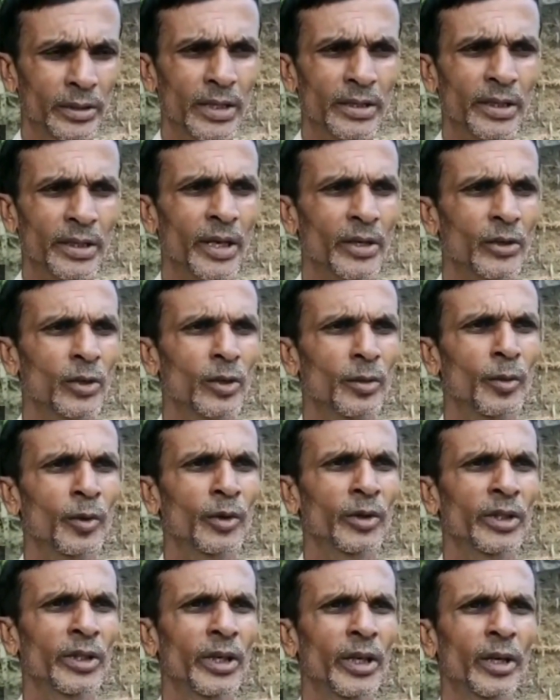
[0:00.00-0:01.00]
তাড়াতাড়ি আসো
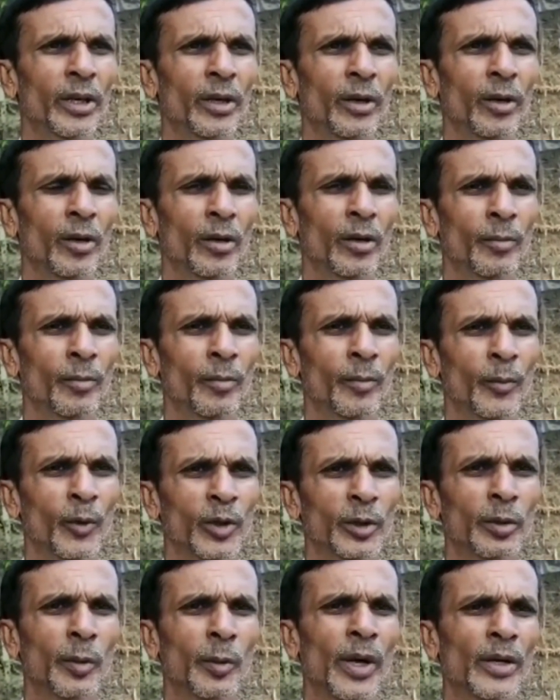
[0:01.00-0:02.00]
মন্দিরের হলো
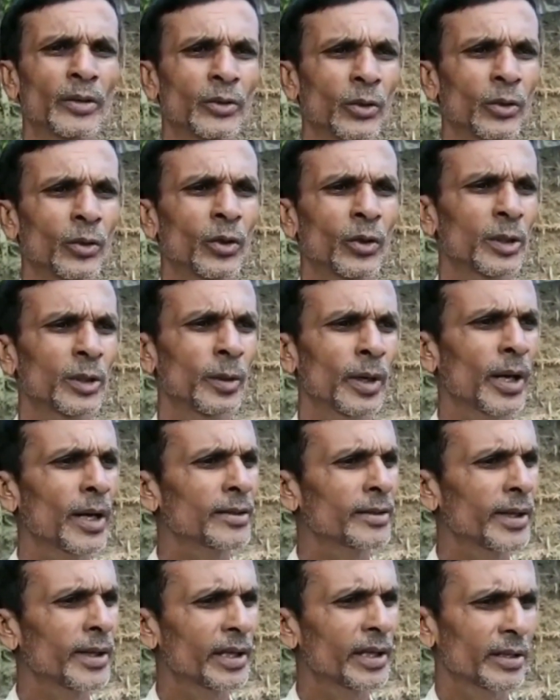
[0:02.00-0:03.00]
প্রতিমা ভাঙচুর করছে বা
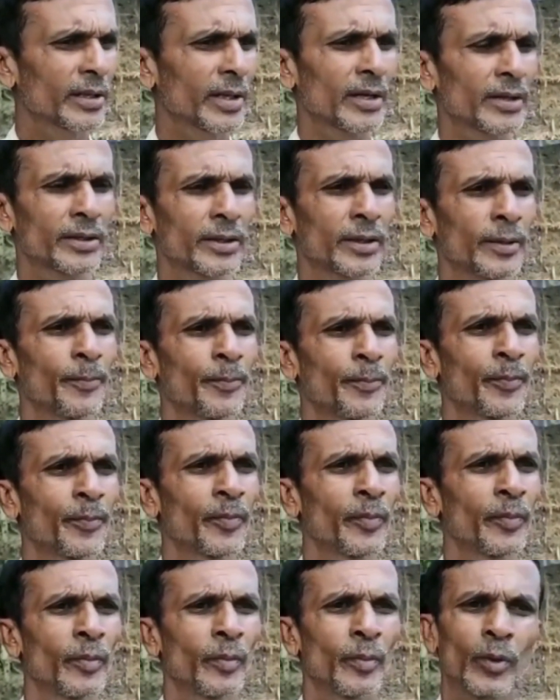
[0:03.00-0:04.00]
রাস্তায় এসে রাখছে
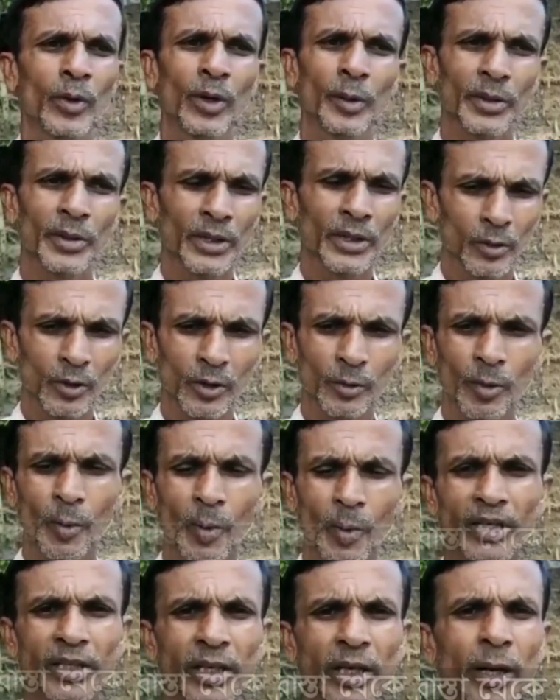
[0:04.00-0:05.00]
পরে আমি
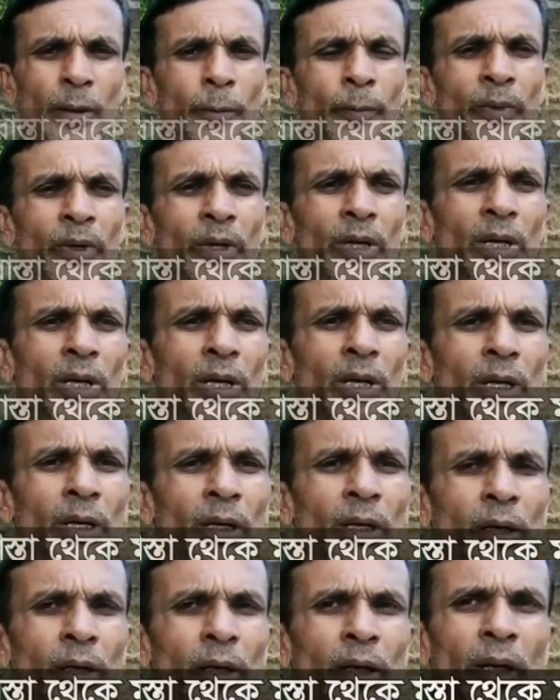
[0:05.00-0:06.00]
তাৎক্ষণিকভাবে আসলাম
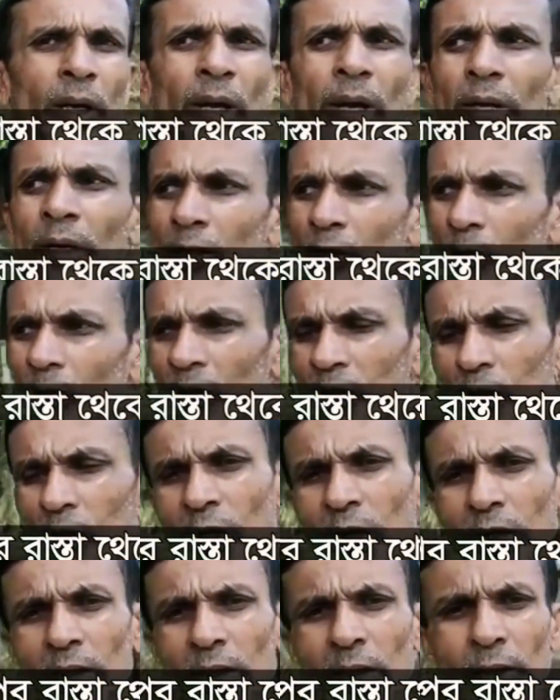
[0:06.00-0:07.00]
কয়টার দিকে এটা সকাল
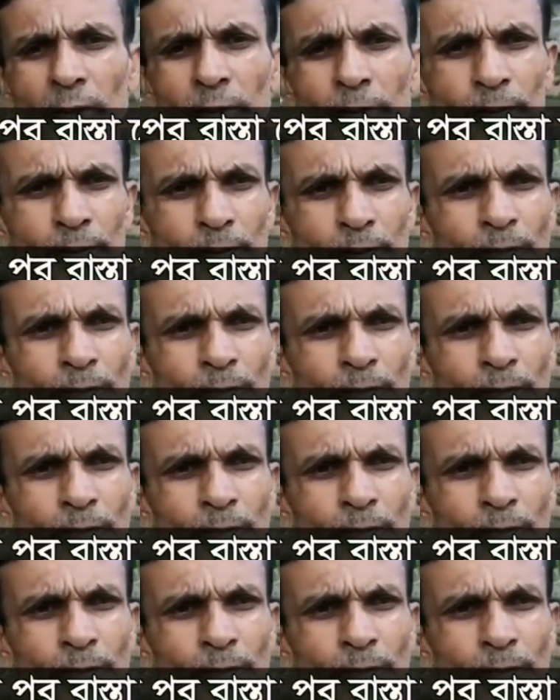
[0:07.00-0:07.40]
ছয়টার দিকে